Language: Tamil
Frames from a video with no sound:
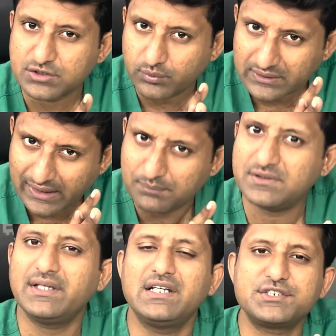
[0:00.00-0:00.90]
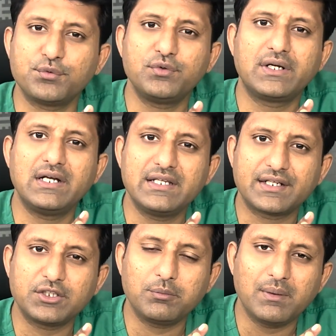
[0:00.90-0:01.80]
ஜவ் அந்த எம்சிஎல் ஜவ்வு
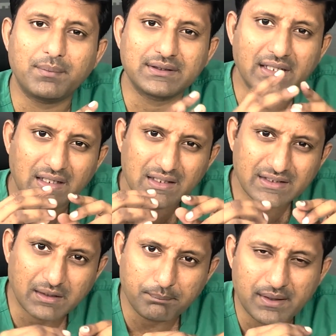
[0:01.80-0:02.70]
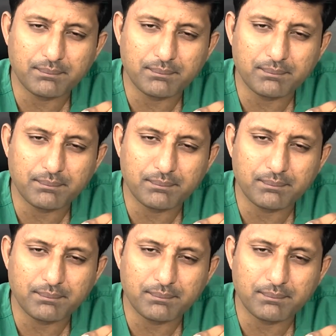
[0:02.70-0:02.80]
கிளியறதுக்குமே பார்த்தீங்கன்னா அது ரிப்பேர்